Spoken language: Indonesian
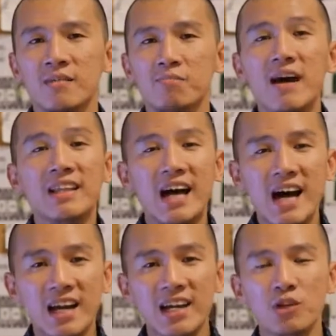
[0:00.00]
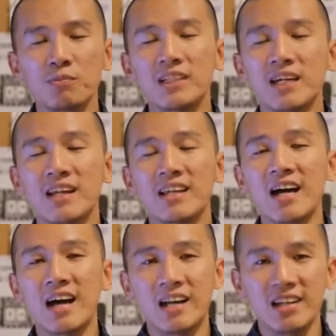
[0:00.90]
matahari itu bisa
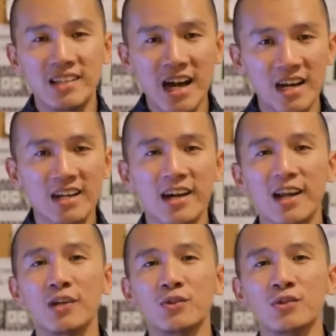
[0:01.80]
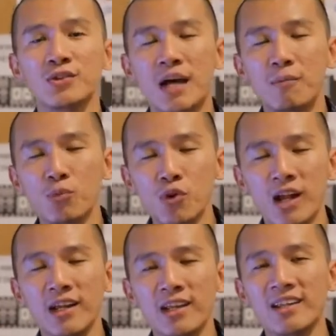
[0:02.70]
diletakkan di tangan kananku dan
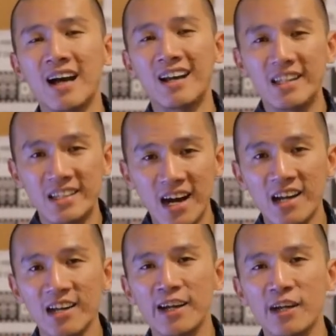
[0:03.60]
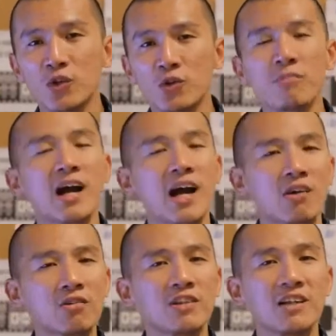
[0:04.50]
bulan diletakkan di tangan kiriku,
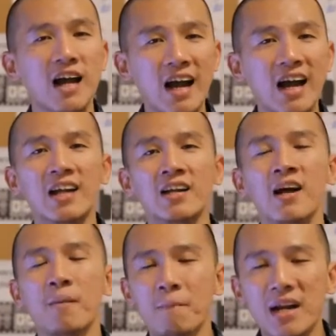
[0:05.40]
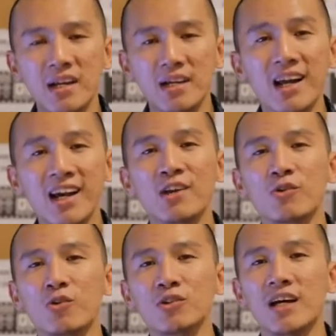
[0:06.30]
maka aku tidak akan meninggalkan
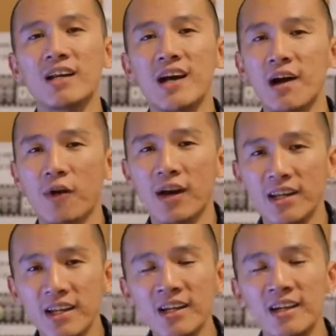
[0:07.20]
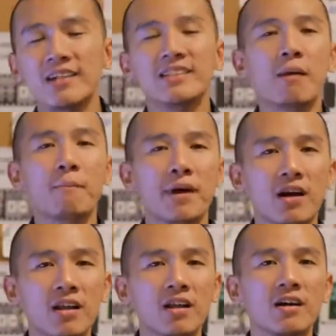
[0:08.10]
urusan dakwah ini sampai
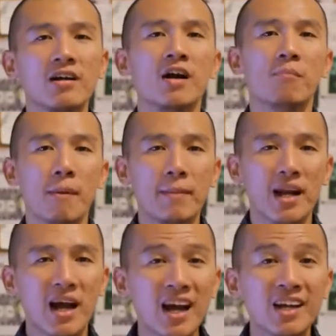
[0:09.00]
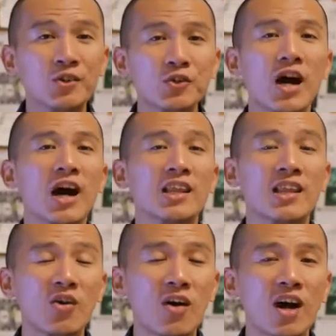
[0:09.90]
Allah memenangkanku
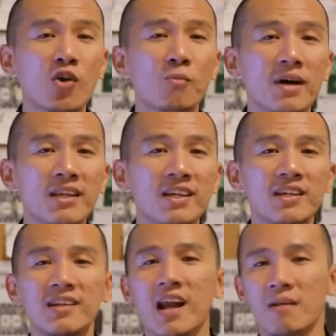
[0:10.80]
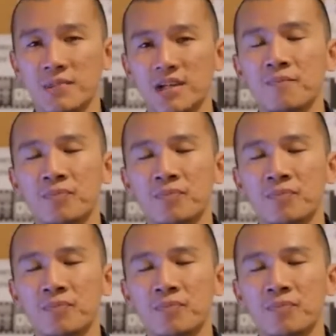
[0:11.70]
atau aku mati di dalamnya.